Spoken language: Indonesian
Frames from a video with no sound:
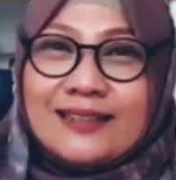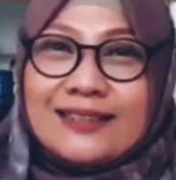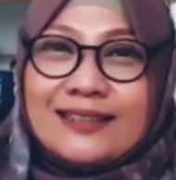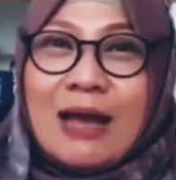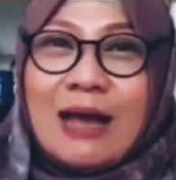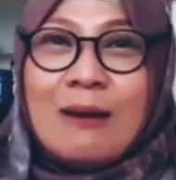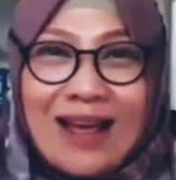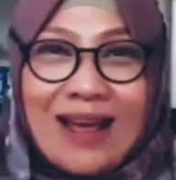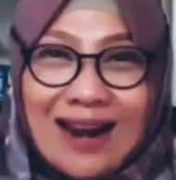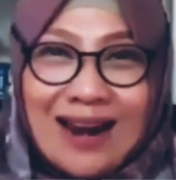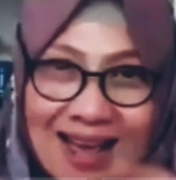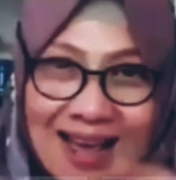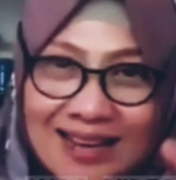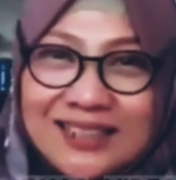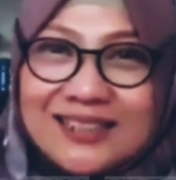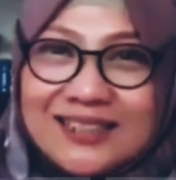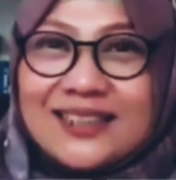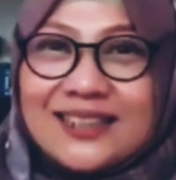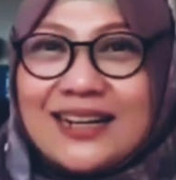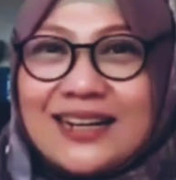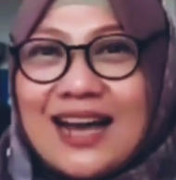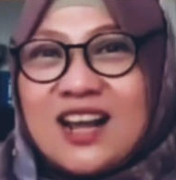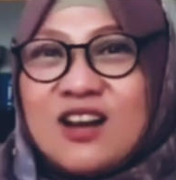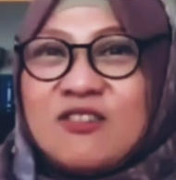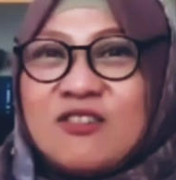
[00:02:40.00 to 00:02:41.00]
Tambah lagi
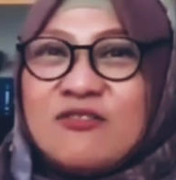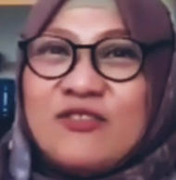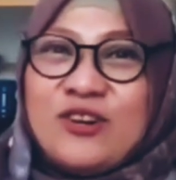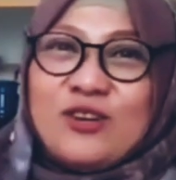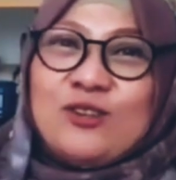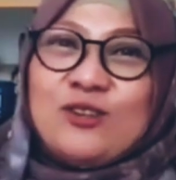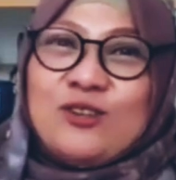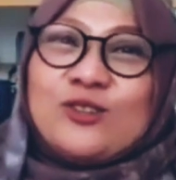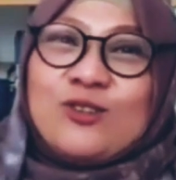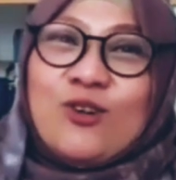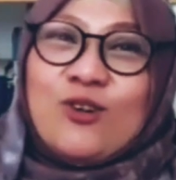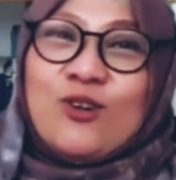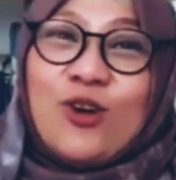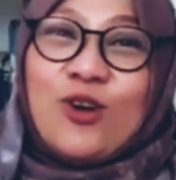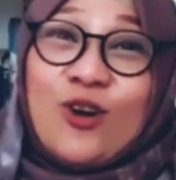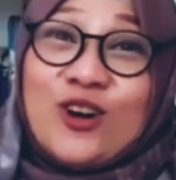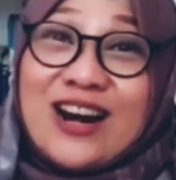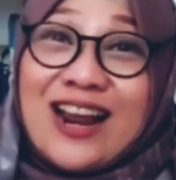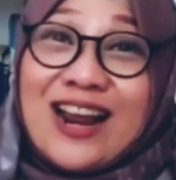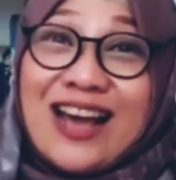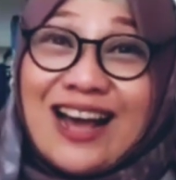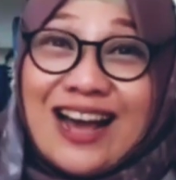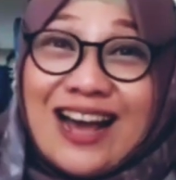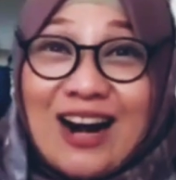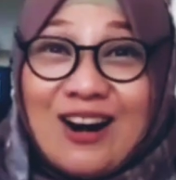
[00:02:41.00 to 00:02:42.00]
sekarang virus
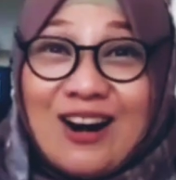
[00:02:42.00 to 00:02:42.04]
corona